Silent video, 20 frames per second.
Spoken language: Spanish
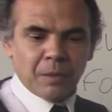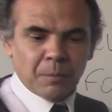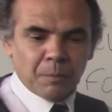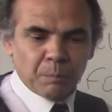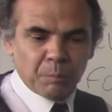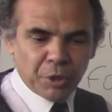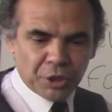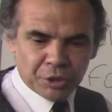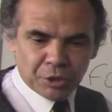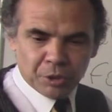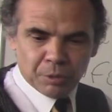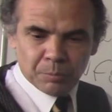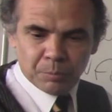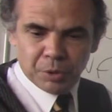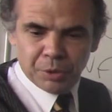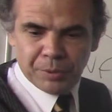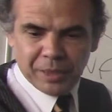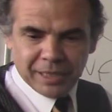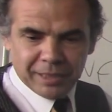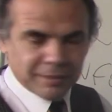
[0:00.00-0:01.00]
Bueno,
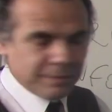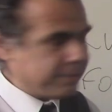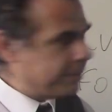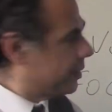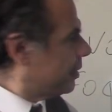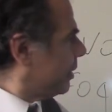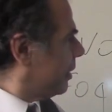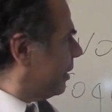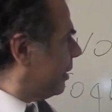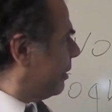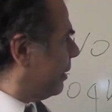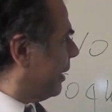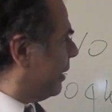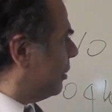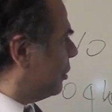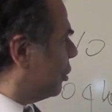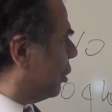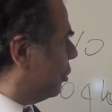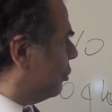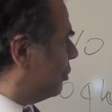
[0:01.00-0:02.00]
muy bien.
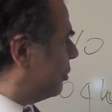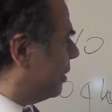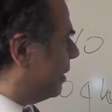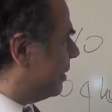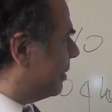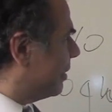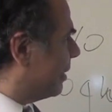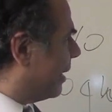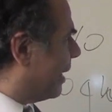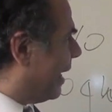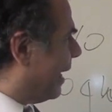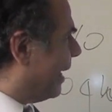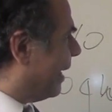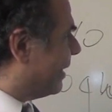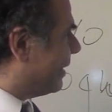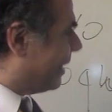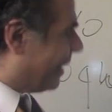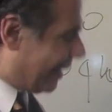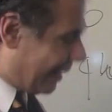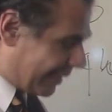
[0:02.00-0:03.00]
Entonces,
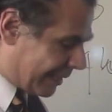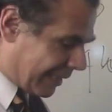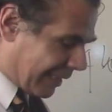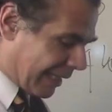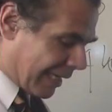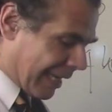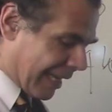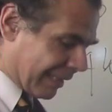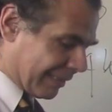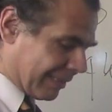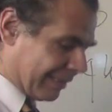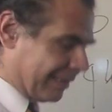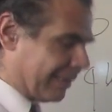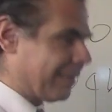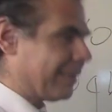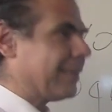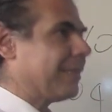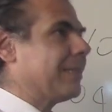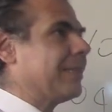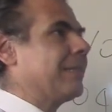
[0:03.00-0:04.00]
características
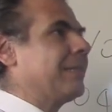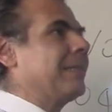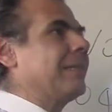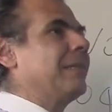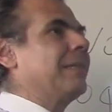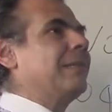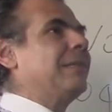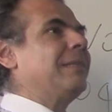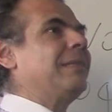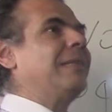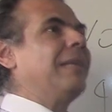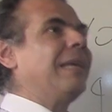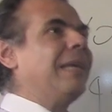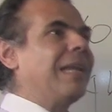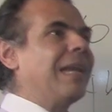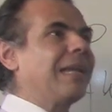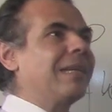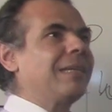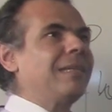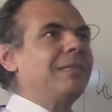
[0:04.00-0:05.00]
de
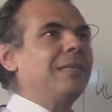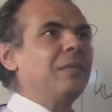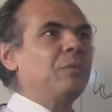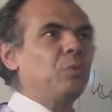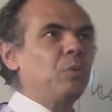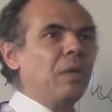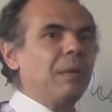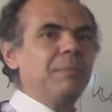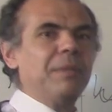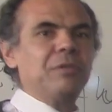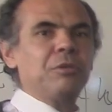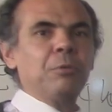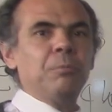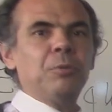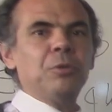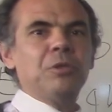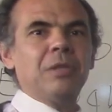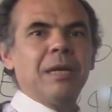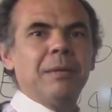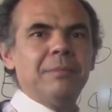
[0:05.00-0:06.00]
la arquitectura
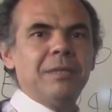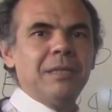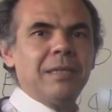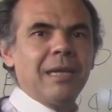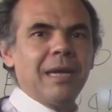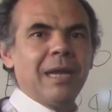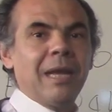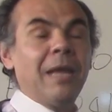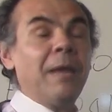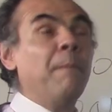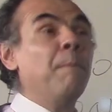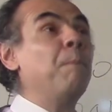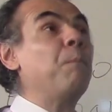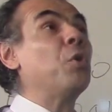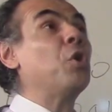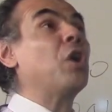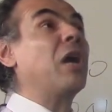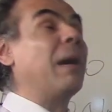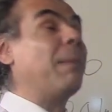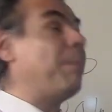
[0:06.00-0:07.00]
mesopotámica en
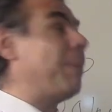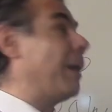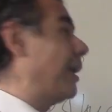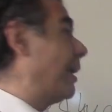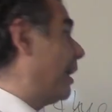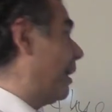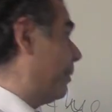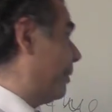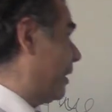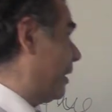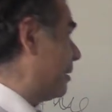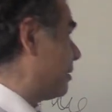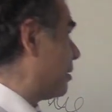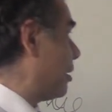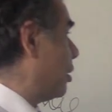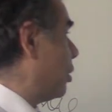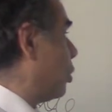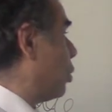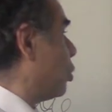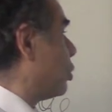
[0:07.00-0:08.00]
pocas palabras.
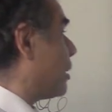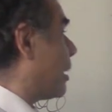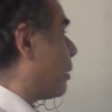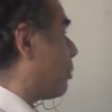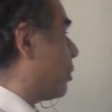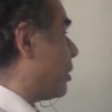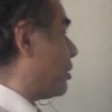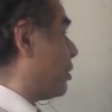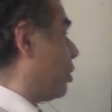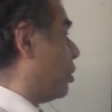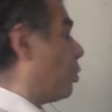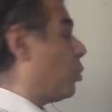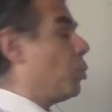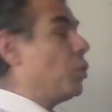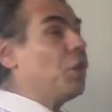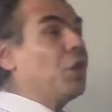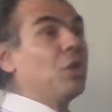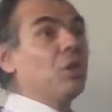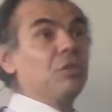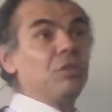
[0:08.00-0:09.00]
Otra cuestión
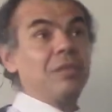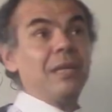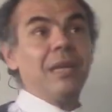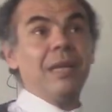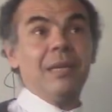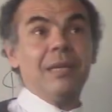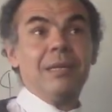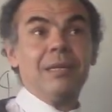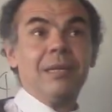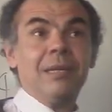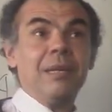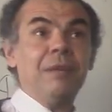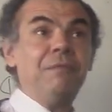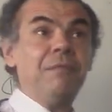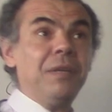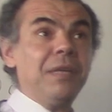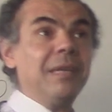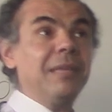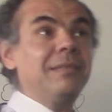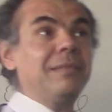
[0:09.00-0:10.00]
curiosa, que
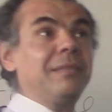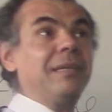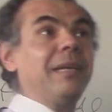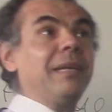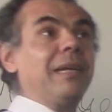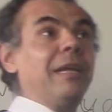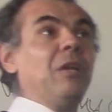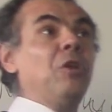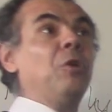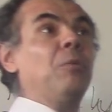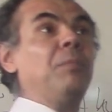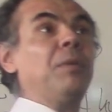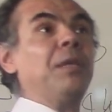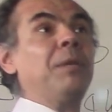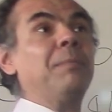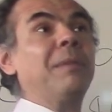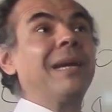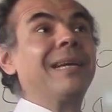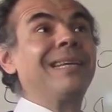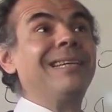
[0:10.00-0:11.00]
fíjense que el hombre
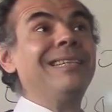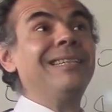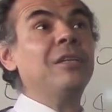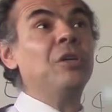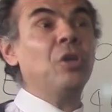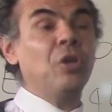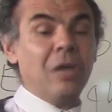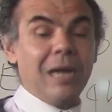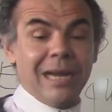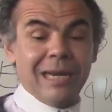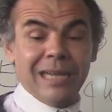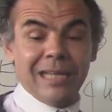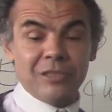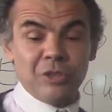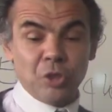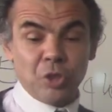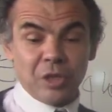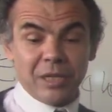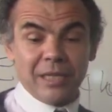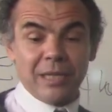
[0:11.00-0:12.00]
imaginó a la
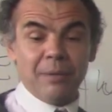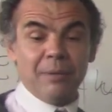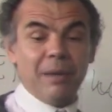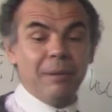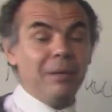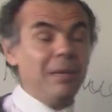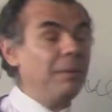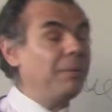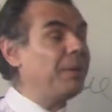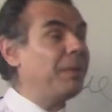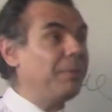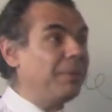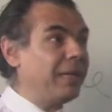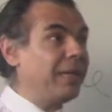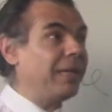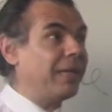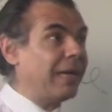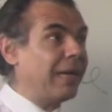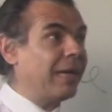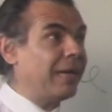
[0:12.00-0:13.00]
torre de Babel
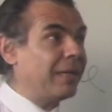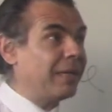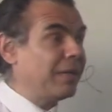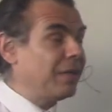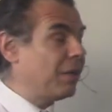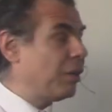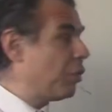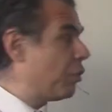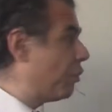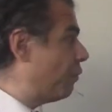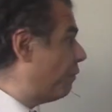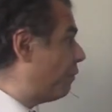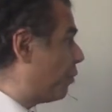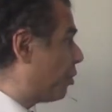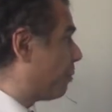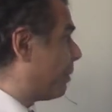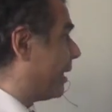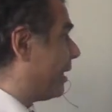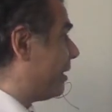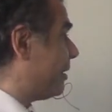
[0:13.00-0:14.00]
bíblica con
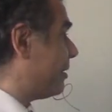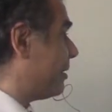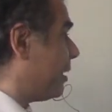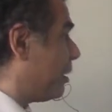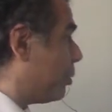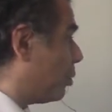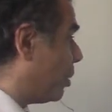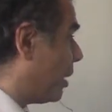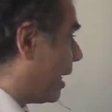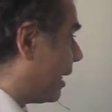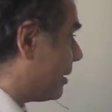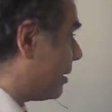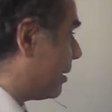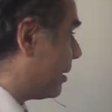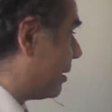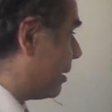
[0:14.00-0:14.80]
forma de sigurat,